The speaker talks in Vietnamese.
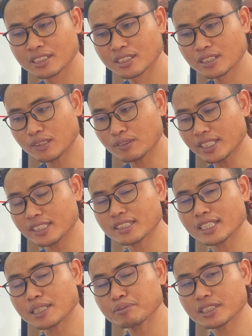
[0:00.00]
còn anh ta
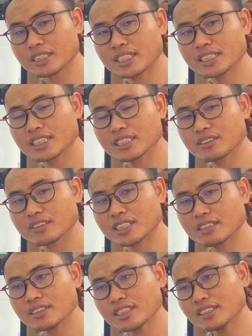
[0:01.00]
đám tật đây kia vô
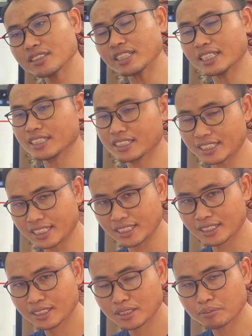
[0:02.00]
tới thấy thứ ai vậy nè
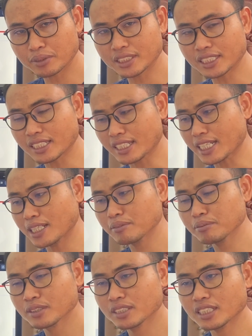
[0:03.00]
mà chả
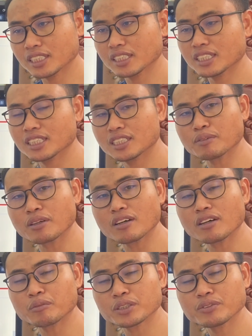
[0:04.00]
đám hay kia chìm
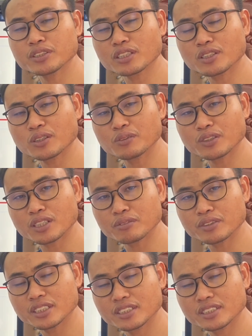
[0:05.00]
long mà thường có vót vậy